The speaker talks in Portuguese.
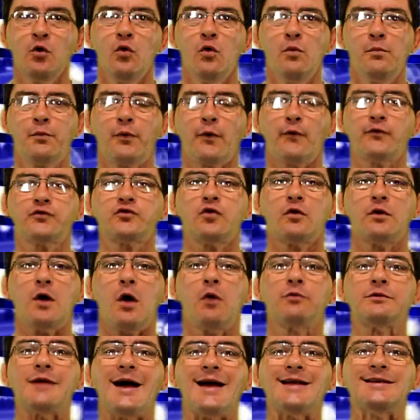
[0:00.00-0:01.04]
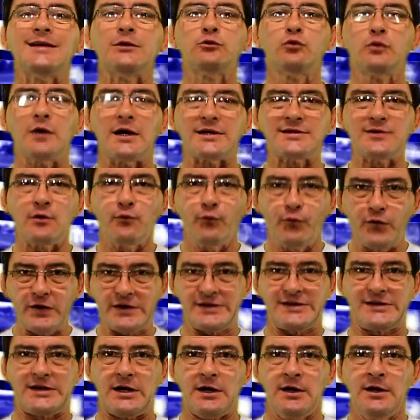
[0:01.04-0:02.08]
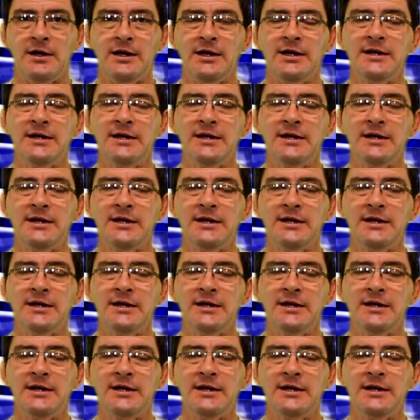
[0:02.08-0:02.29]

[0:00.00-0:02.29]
um profissional da área de educação física.